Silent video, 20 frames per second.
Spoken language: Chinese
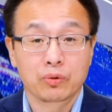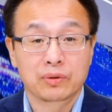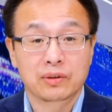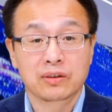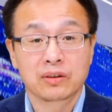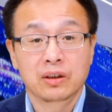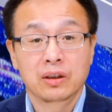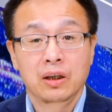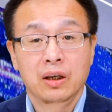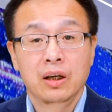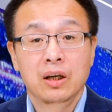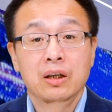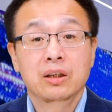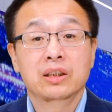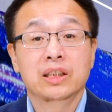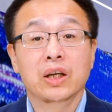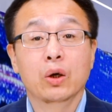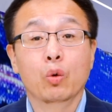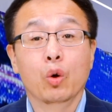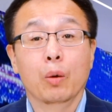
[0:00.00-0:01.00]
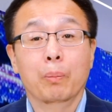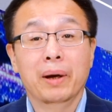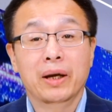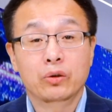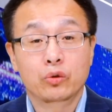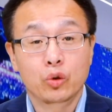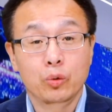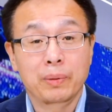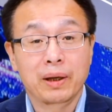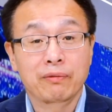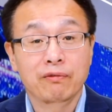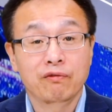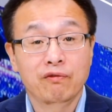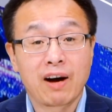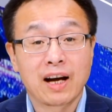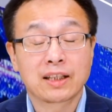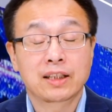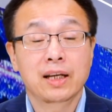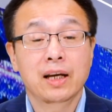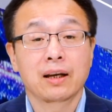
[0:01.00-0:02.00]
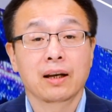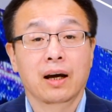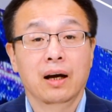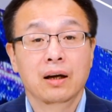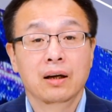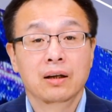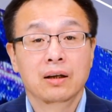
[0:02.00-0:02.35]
资，结果被居民发现了。